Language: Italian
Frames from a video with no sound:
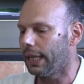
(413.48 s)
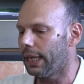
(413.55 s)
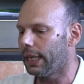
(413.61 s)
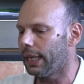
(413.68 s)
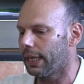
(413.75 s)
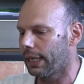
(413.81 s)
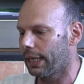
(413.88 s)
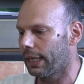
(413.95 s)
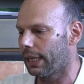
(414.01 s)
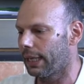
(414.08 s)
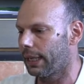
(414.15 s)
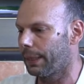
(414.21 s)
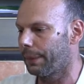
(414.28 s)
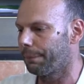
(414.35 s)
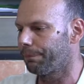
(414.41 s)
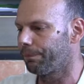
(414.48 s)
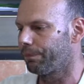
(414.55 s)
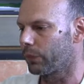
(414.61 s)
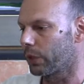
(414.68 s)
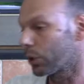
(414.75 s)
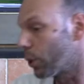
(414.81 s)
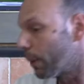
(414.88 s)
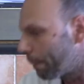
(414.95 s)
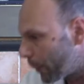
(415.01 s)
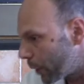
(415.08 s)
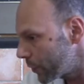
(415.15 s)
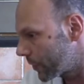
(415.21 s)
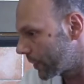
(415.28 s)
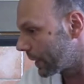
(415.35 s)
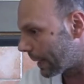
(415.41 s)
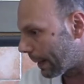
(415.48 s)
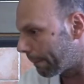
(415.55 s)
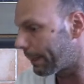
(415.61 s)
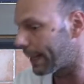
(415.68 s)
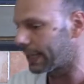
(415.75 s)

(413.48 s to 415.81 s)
e ehm, composti in gran